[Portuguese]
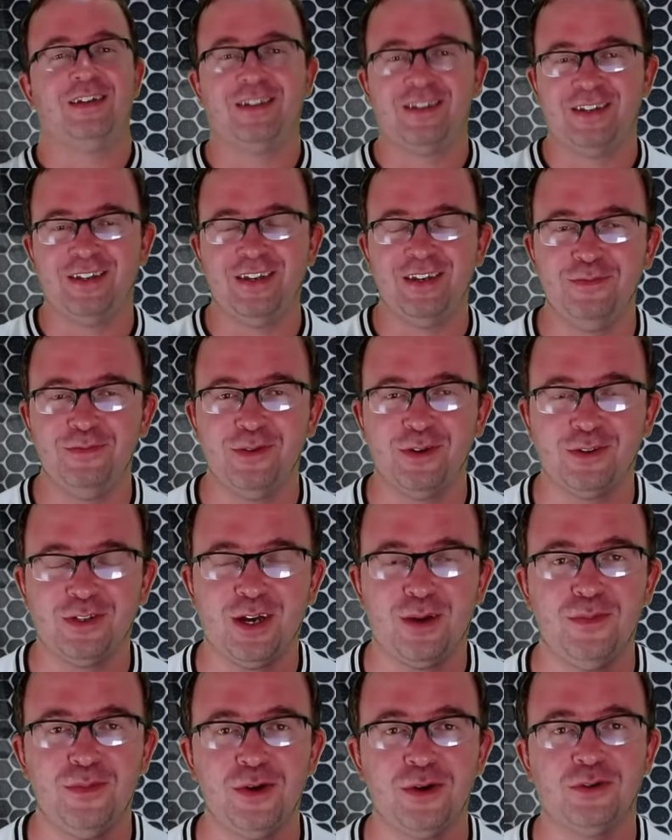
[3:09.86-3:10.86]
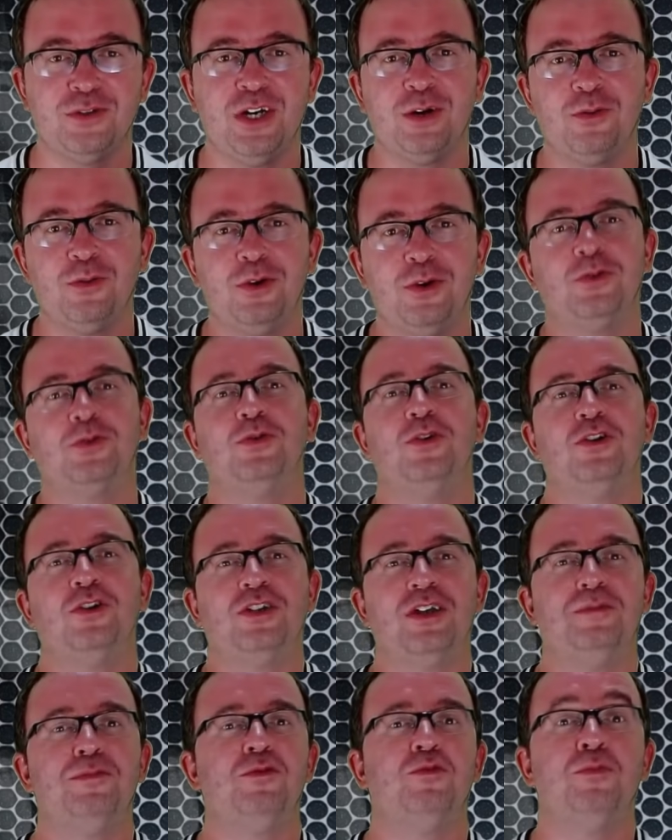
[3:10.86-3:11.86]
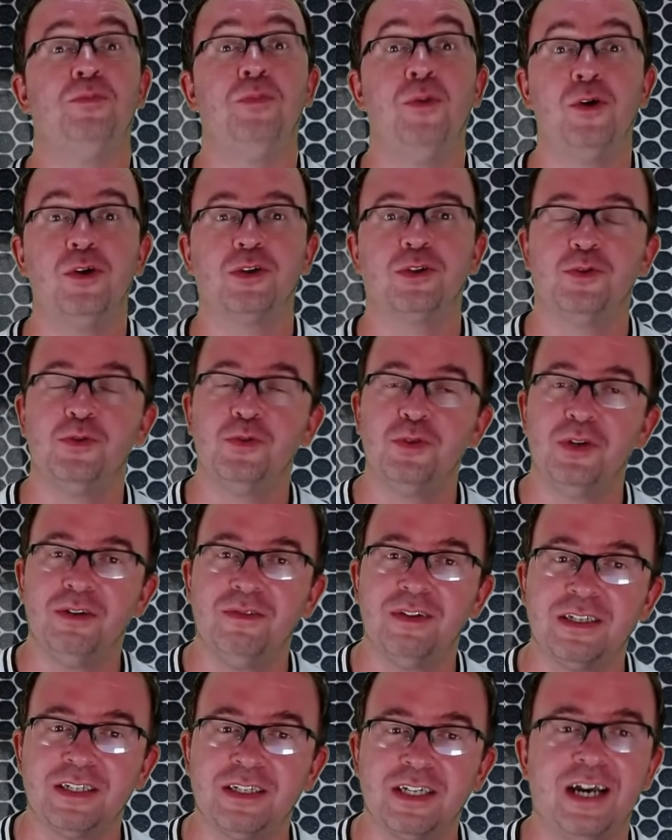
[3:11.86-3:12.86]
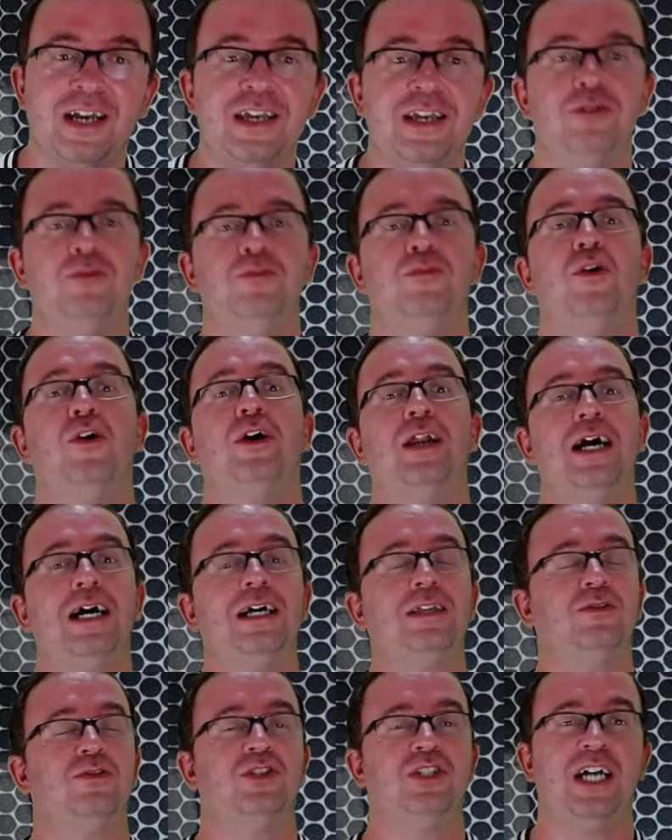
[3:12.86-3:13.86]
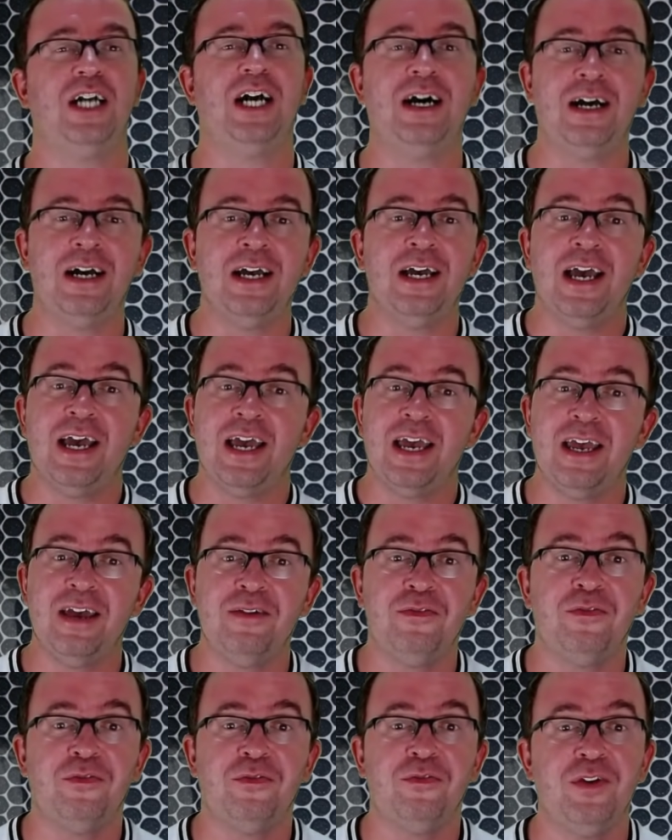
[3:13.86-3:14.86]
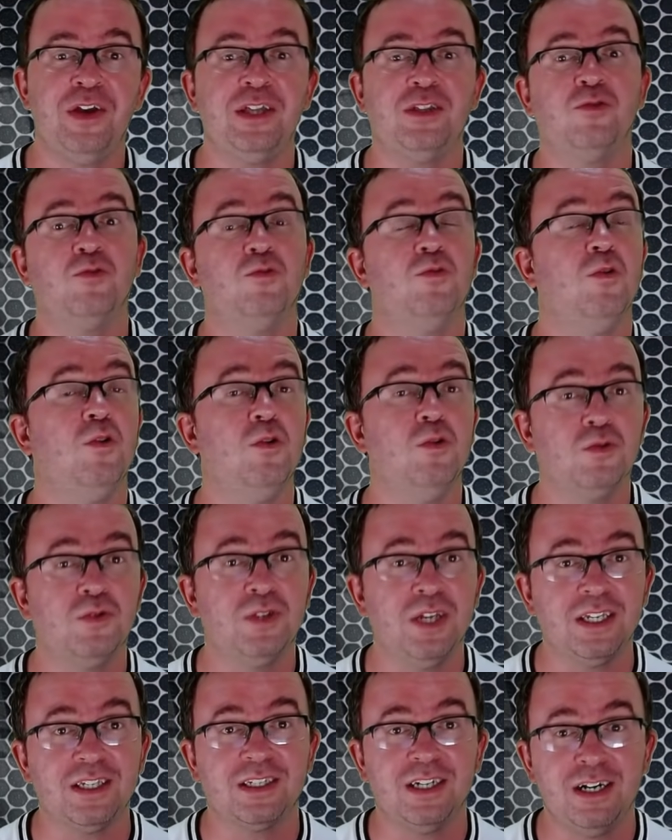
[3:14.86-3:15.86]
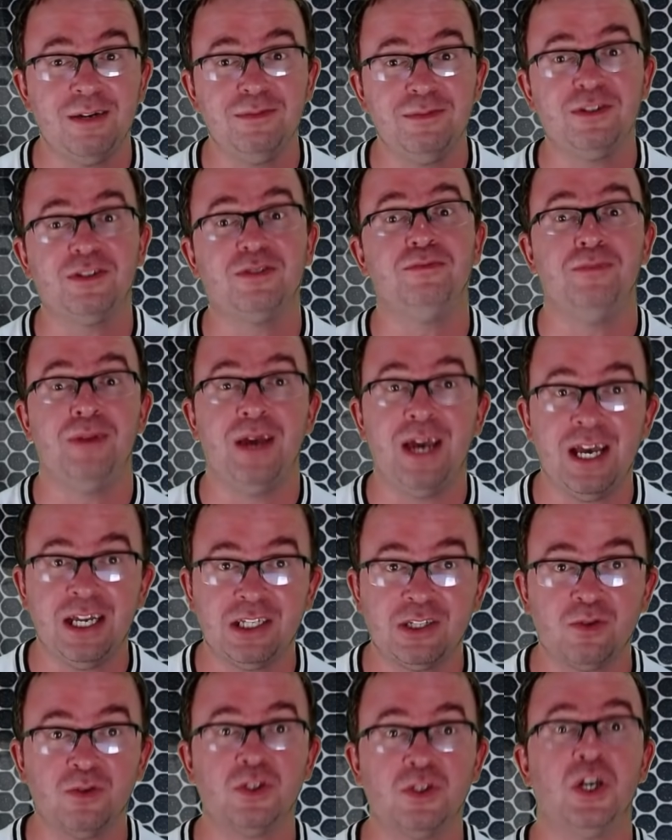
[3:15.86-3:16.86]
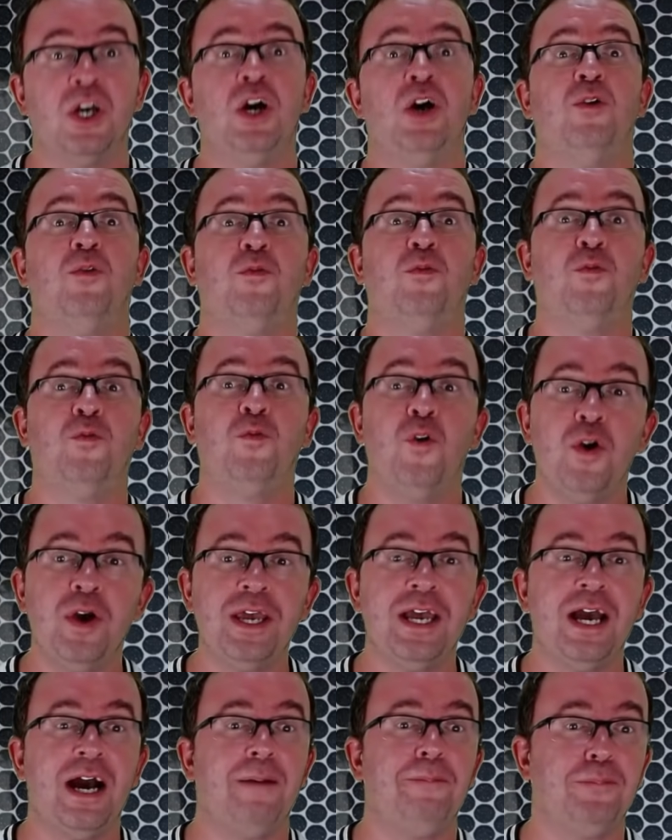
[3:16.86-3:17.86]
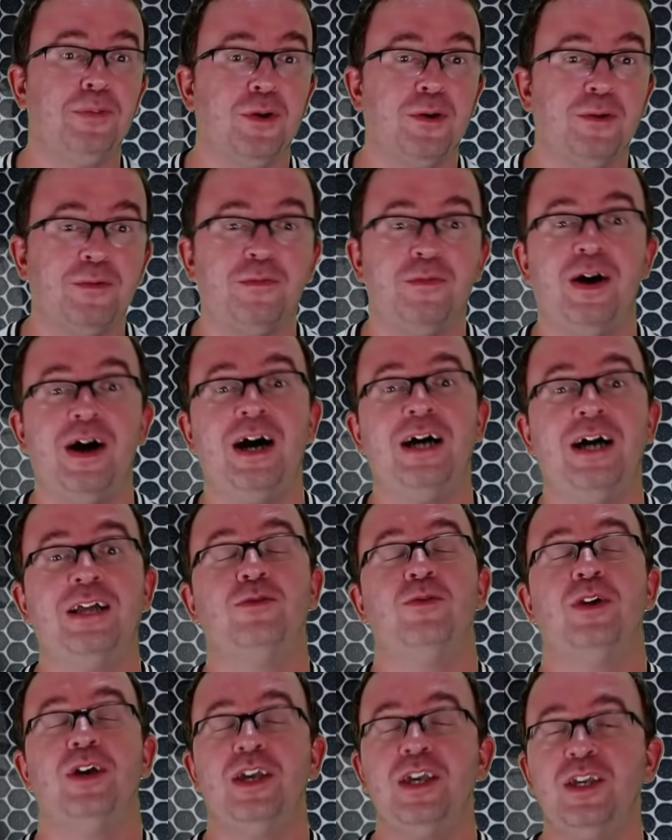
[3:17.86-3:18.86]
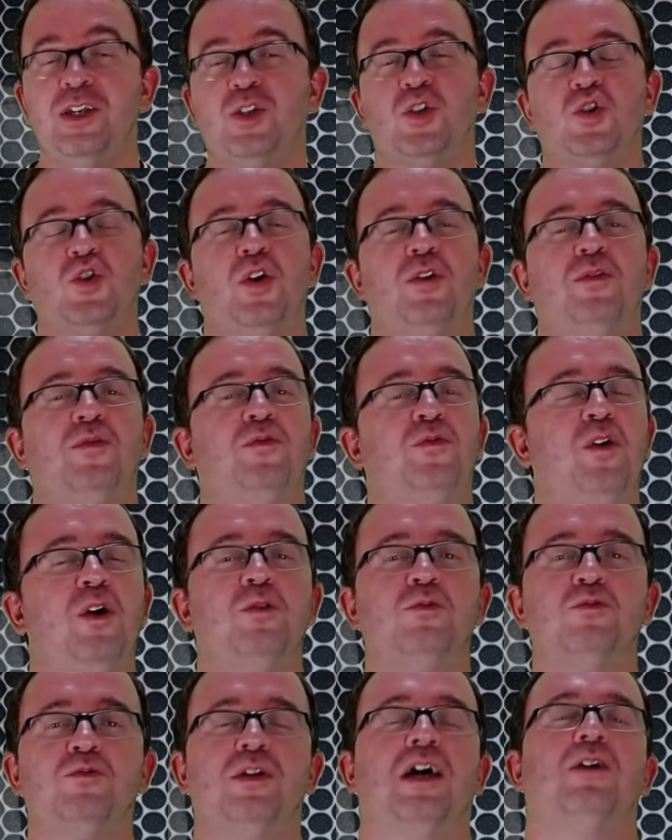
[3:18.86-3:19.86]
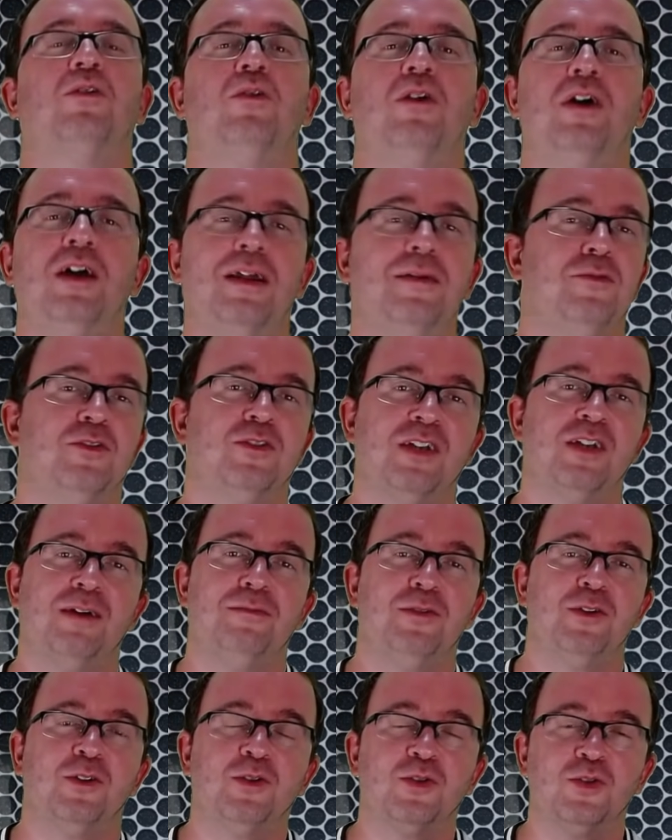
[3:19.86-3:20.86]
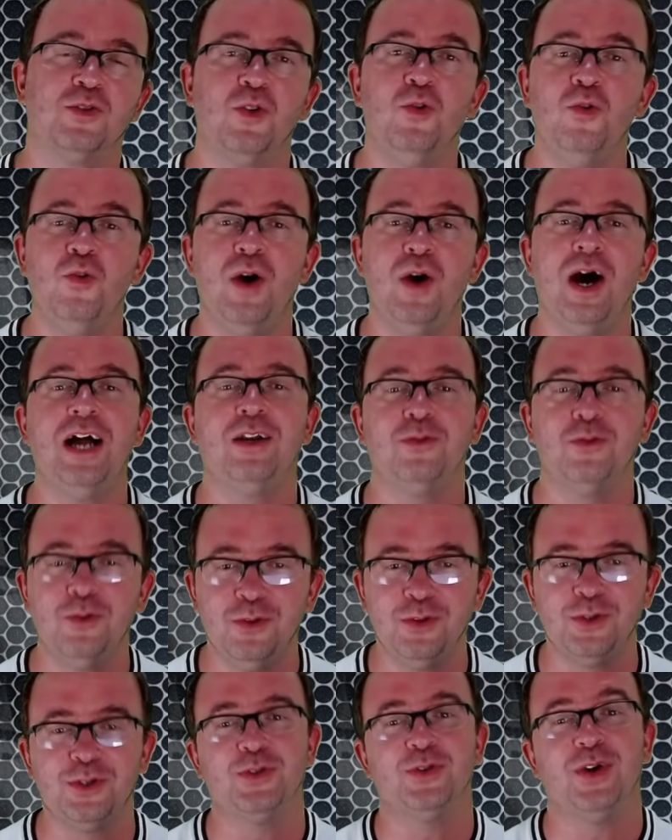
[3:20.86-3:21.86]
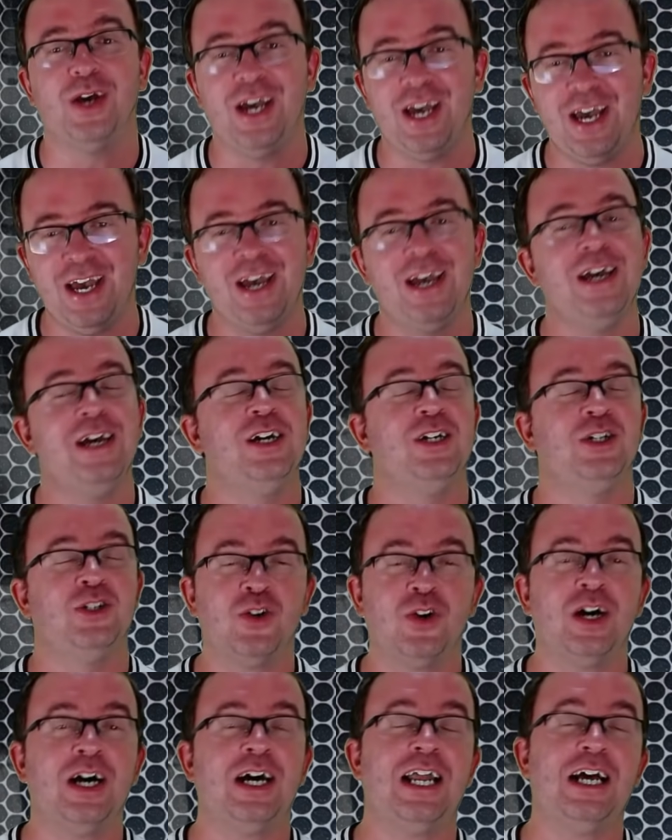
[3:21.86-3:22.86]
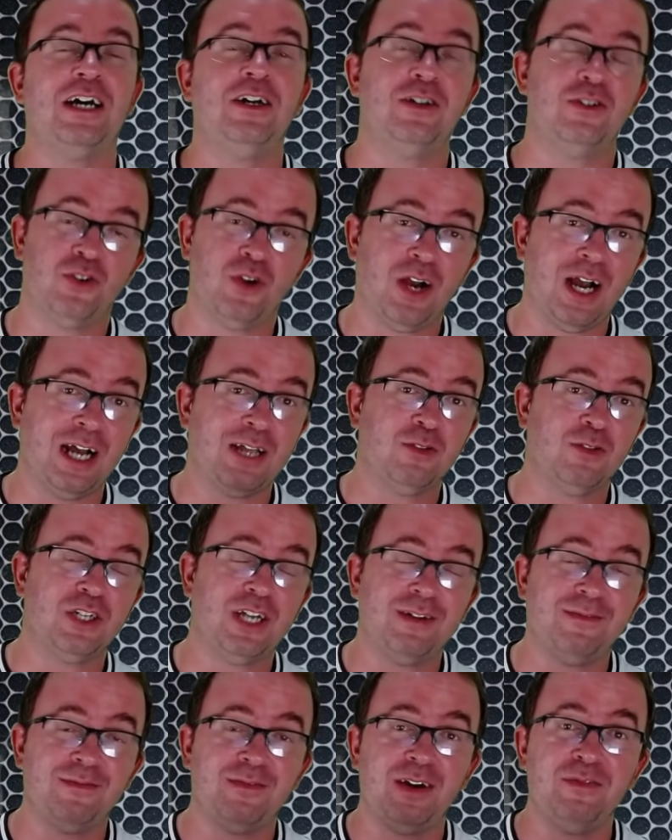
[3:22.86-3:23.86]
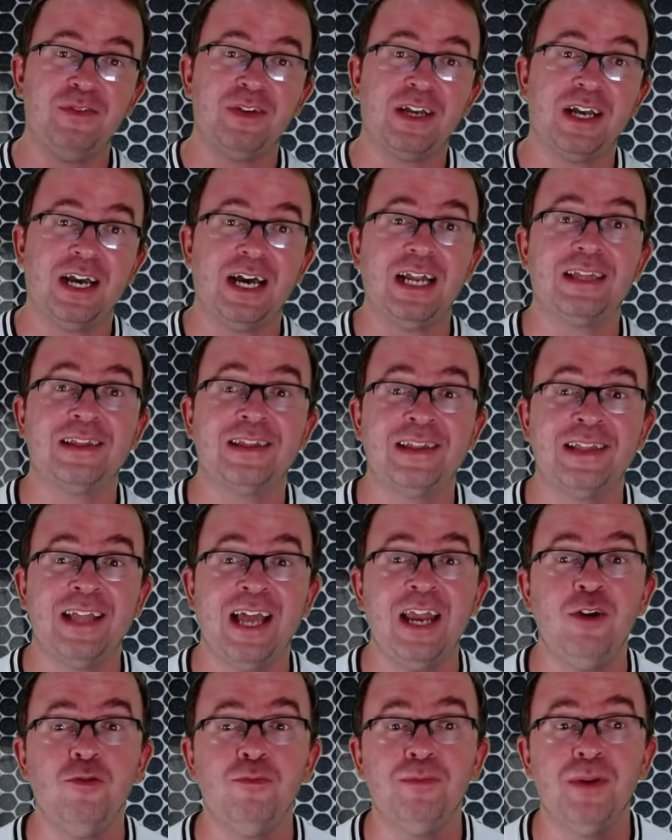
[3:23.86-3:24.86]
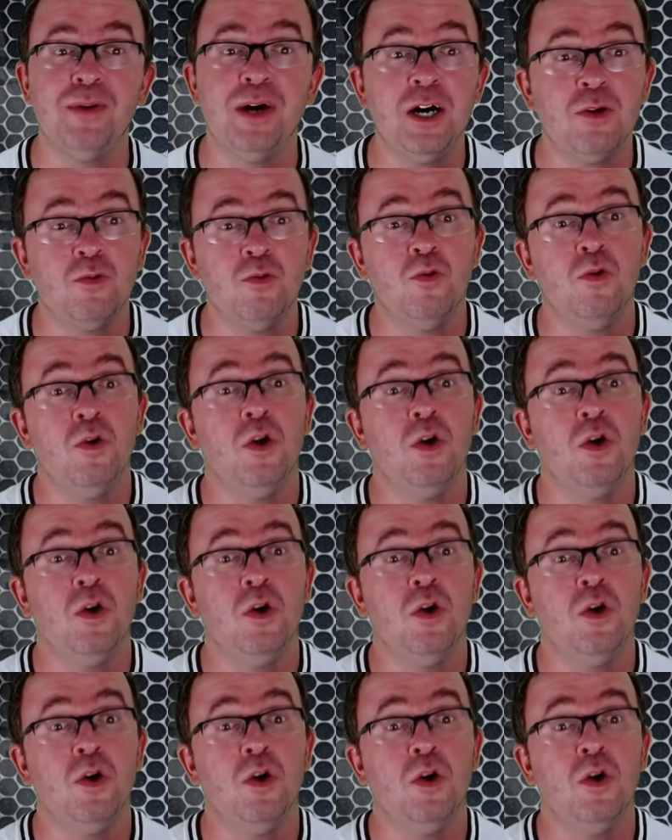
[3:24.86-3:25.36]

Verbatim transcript: Sim, meus amigos, de acordo com o nosso amigo Portuga Vascaíno, Morato já efetuou os exames médicos, foi aprovado e só falta agora, meus amigos, o anúncio é, jogará, jogador já vai ficar até no banco